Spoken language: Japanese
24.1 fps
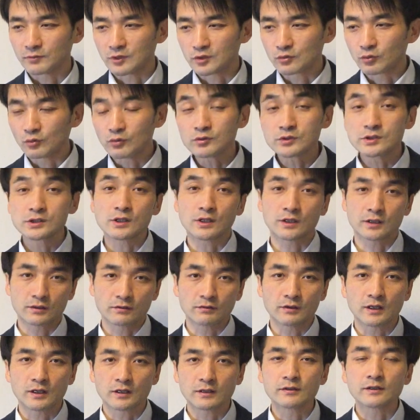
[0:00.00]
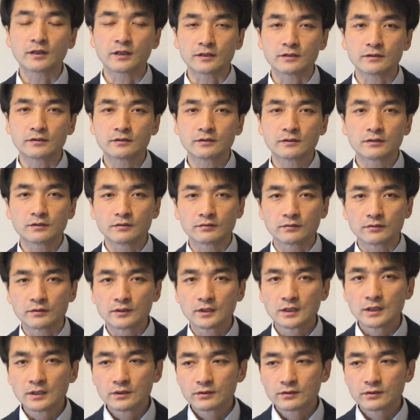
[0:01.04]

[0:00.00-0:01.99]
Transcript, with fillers: まあ、どうしたらいいか分かんないっていう